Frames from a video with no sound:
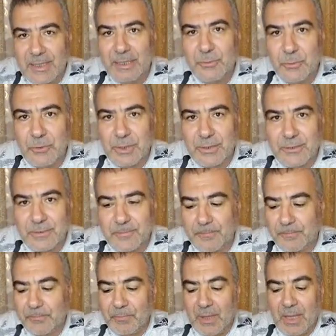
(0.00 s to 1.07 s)
لا يوجد
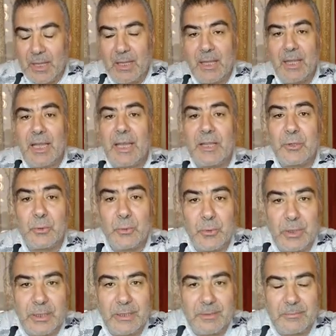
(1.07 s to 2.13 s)

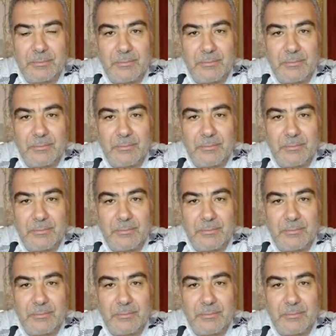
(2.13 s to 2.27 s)
الروح